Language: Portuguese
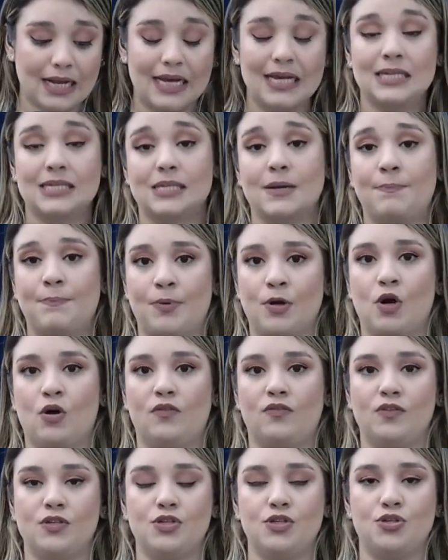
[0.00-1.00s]
essa
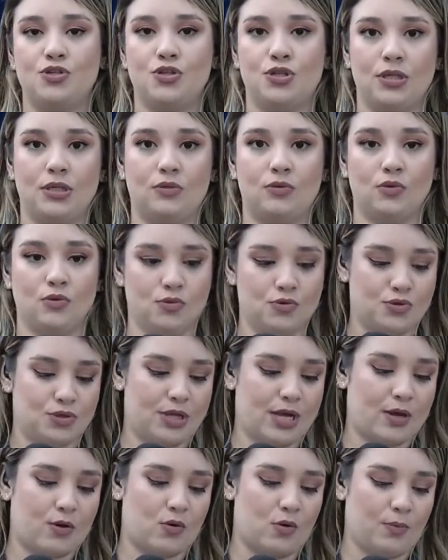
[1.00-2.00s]
prova de títulos,
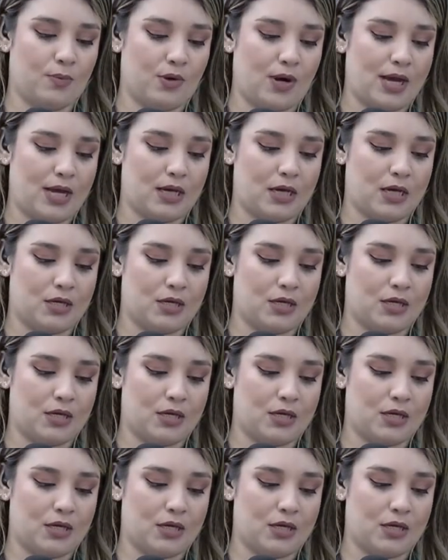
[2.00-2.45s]
né, como é,